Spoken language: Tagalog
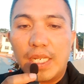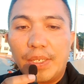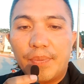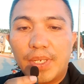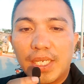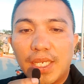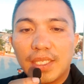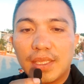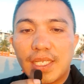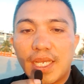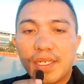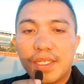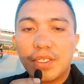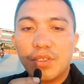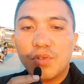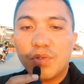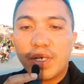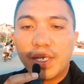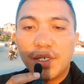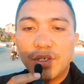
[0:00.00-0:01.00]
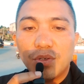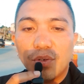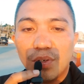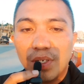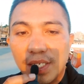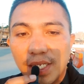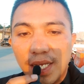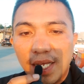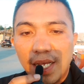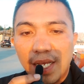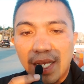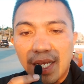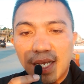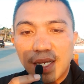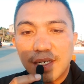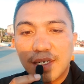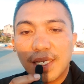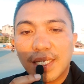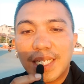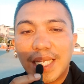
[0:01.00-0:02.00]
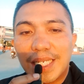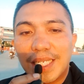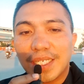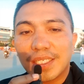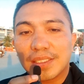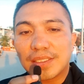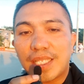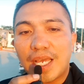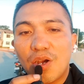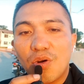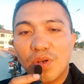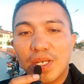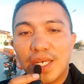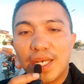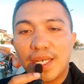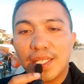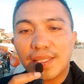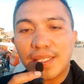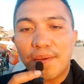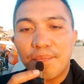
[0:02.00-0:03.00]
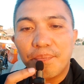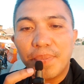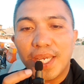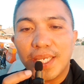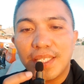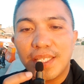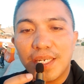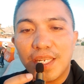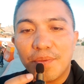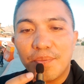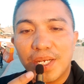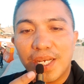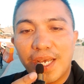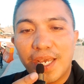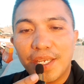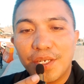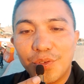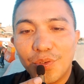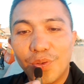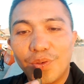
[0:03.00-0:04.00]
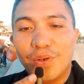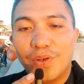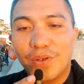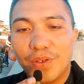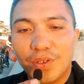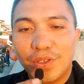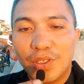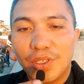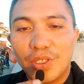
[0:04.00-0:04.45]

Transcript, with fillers: na makita nino idol nga dagka nagtaw ga tambay dire mga idol